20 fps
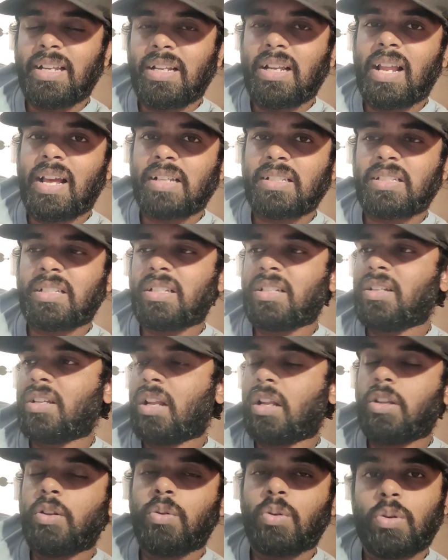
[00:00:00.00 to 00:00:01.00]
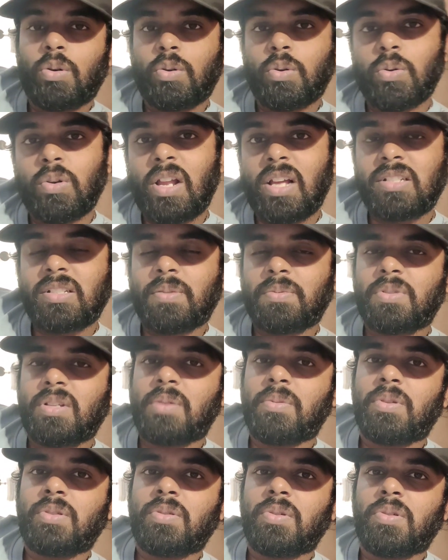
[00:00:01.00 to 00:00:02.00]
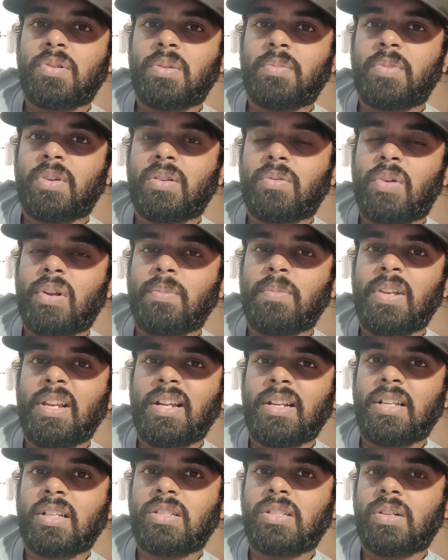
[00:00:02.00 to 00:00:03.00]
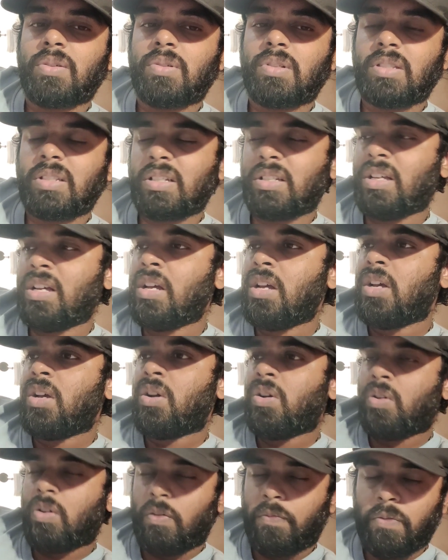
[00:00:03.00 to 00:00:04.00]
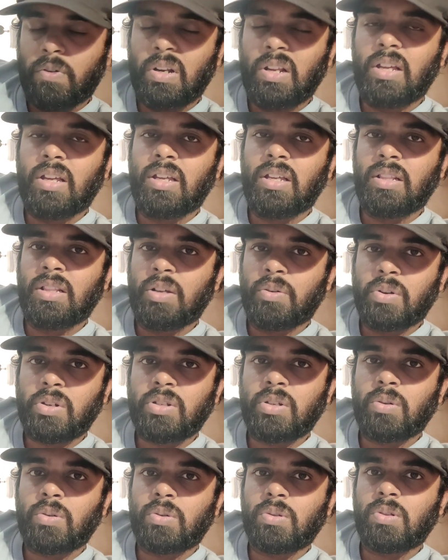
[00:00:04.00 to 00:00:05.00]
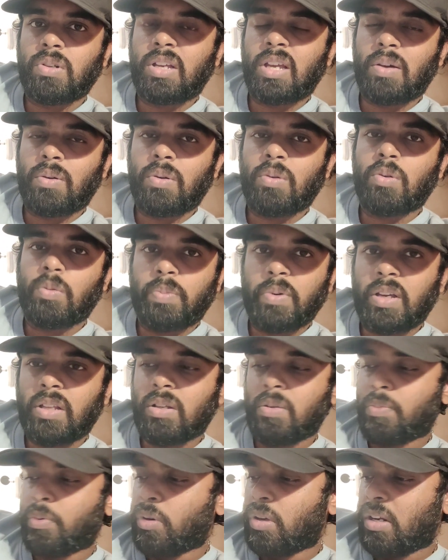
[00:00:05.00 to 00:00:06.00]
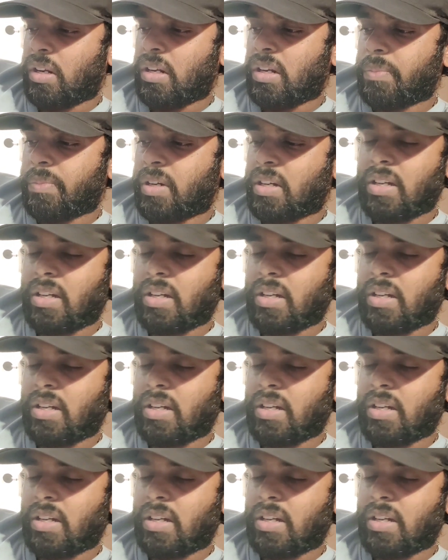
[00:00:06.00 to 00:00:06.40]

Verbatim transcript: எயிட் லேக்ஸ்க்கு இன்னும் ஒரு டூ லேக்ஸ் சப்ஸ்கிரைபர்ஸ் வேணும் நமக்கு ஒன் மில்லியன் டச் ஆகிறதுக்கு ஹோப்ஃபுல்லி இந்த வருஷம் கொஞ்சம் கேவல குப்பையாக தான் போயிருக்கு